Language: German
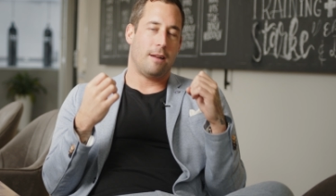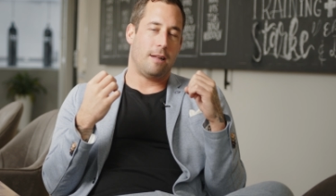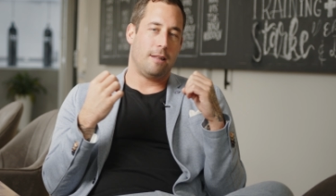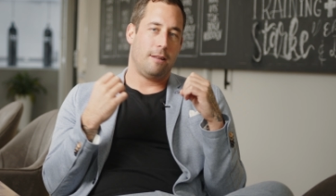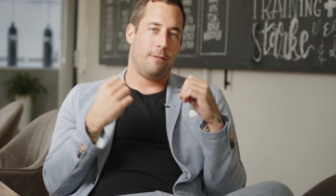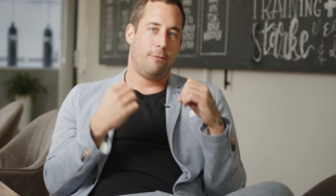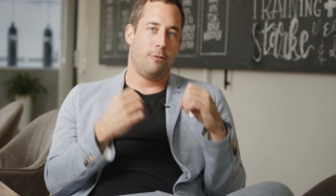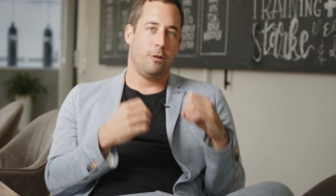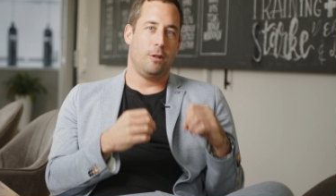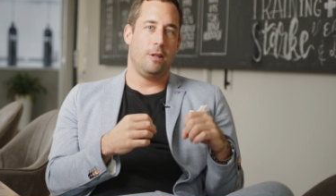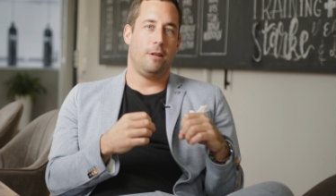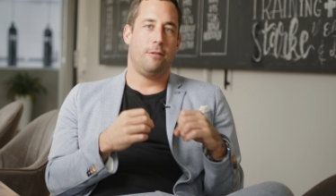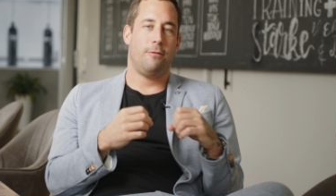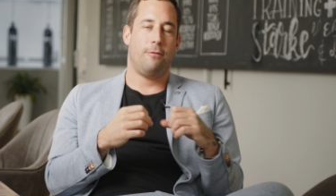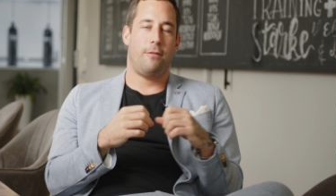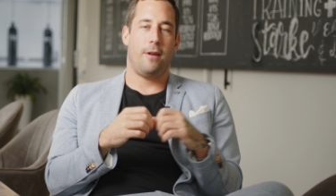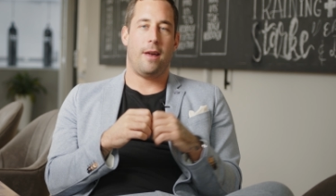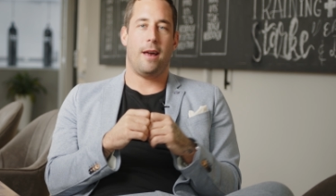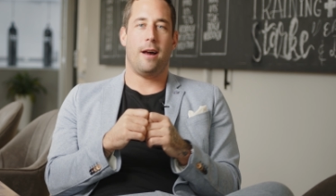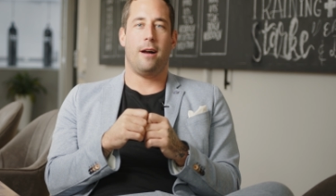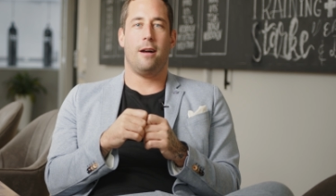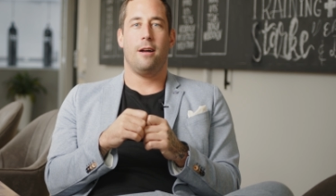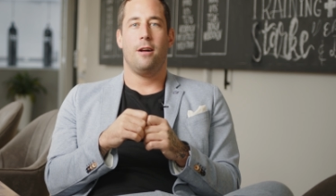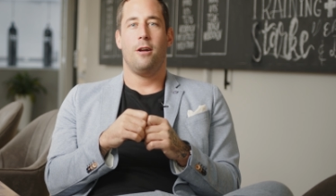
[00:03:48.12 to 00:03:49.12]
Das halte ich für nicht
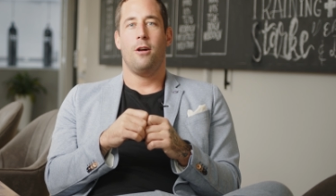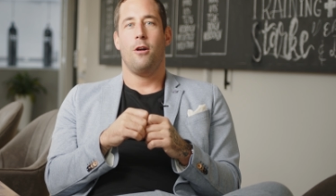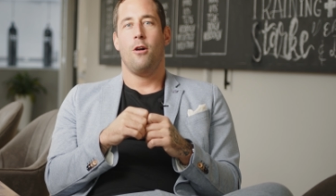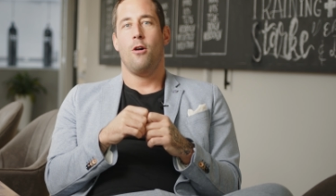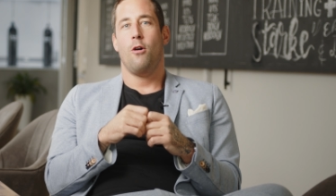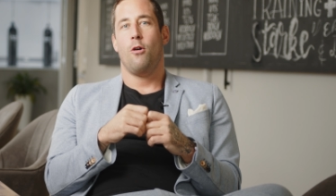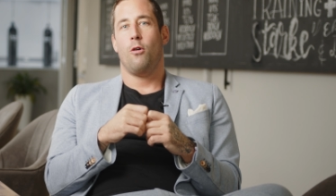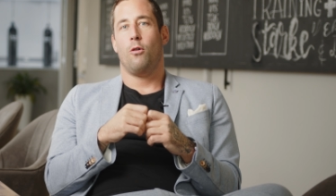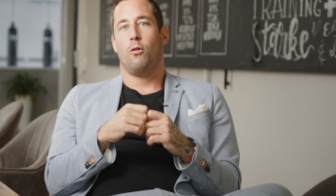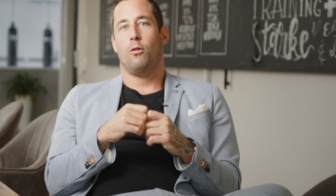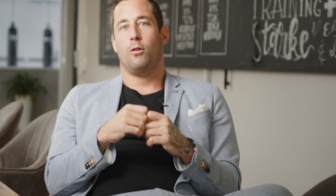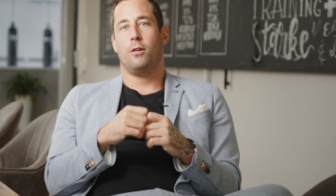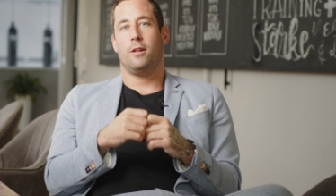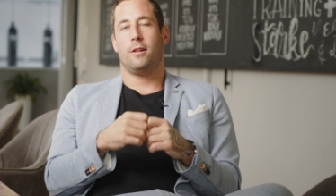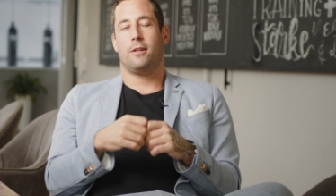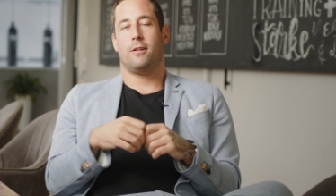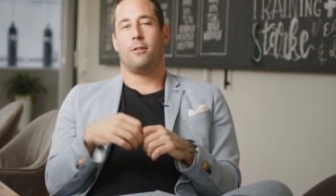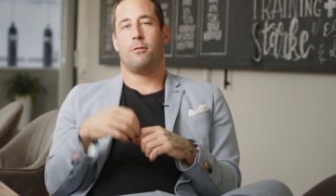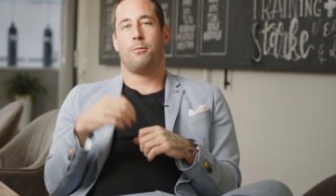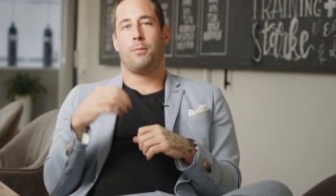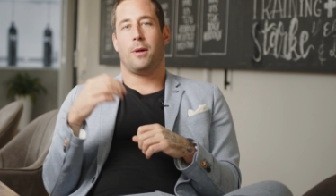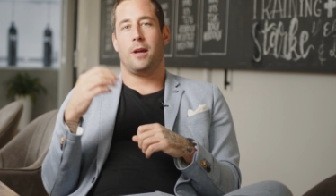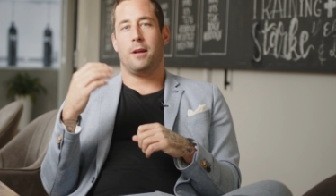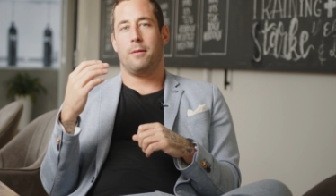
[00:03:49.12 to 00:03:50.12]
fair und
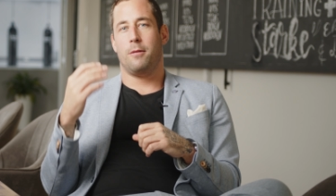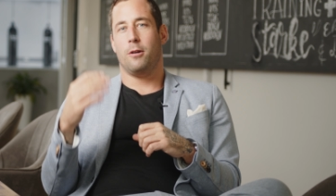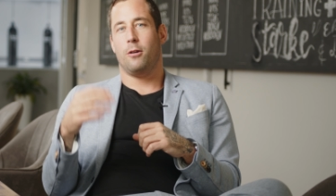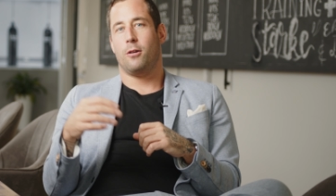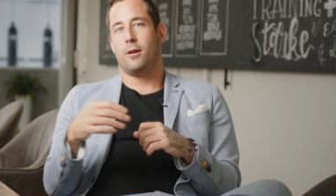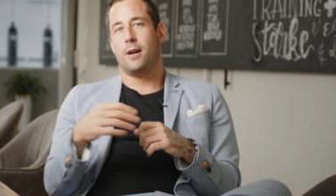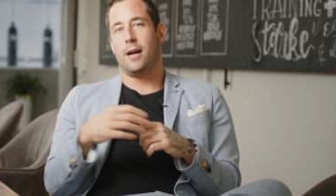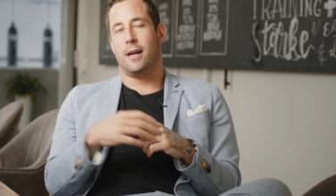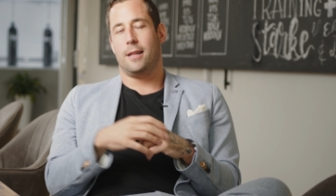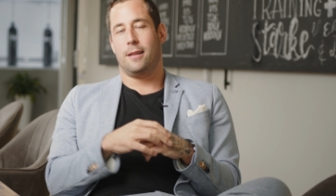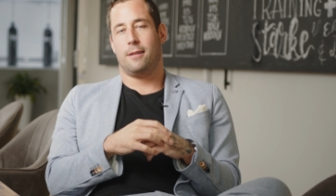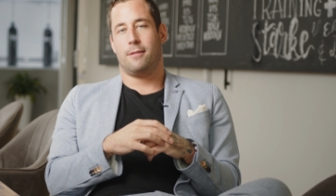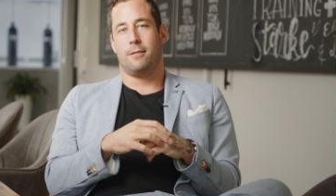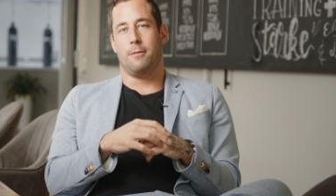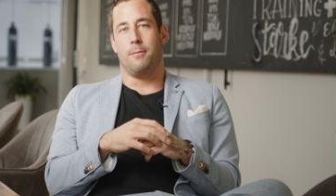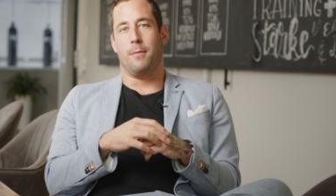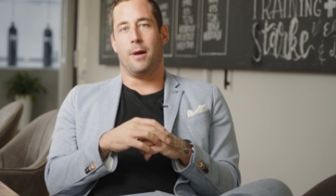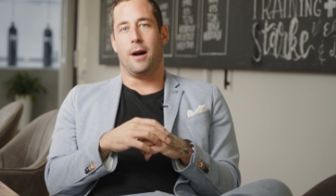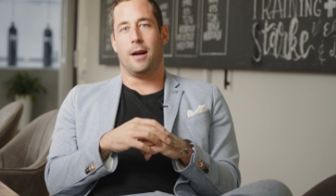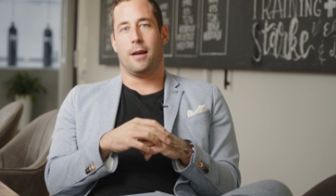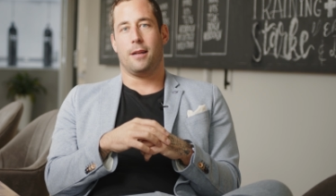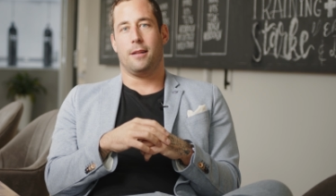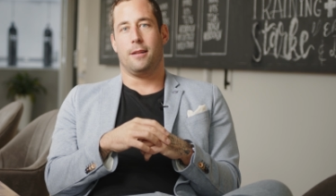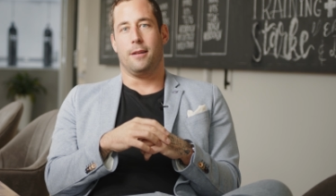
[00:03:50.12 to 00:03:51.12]
das bringt mir auch gar nichts im
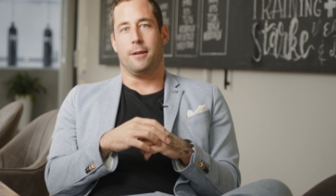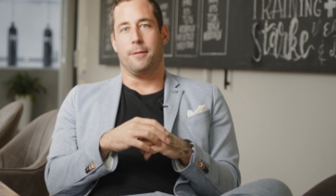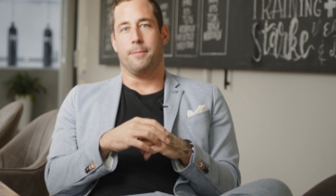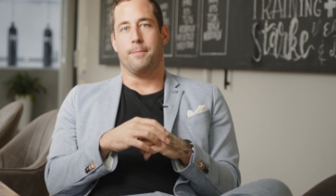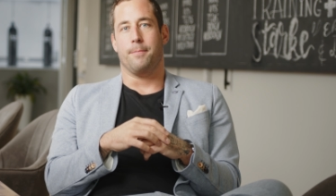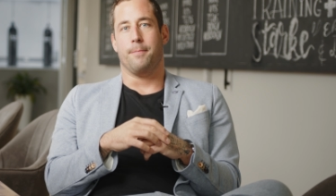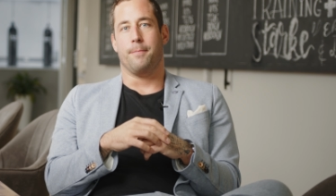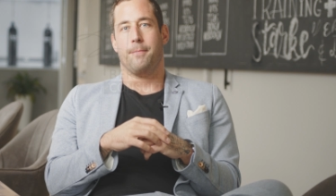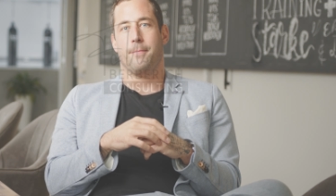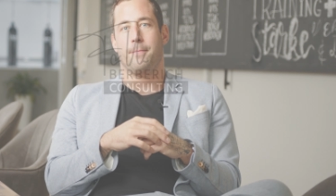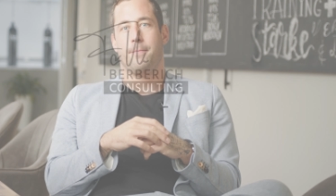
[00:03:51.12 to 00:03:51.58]
Marketing.